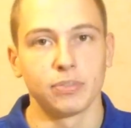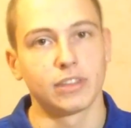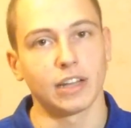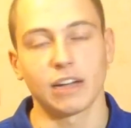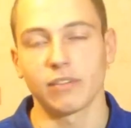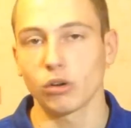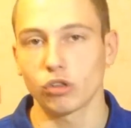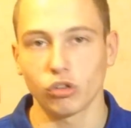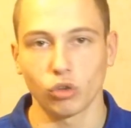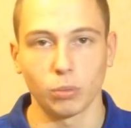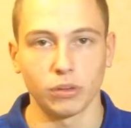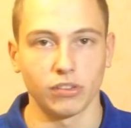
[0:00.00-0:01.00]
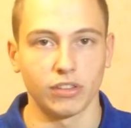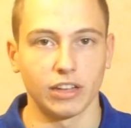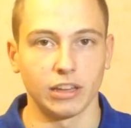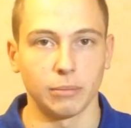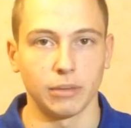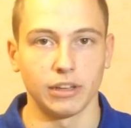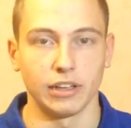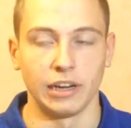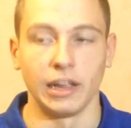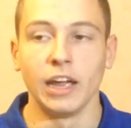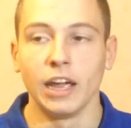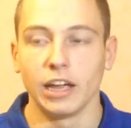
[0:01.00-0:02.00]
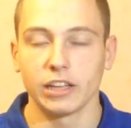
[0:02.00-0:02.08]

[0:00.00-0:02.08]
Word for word: Такова уж особенность данной модели.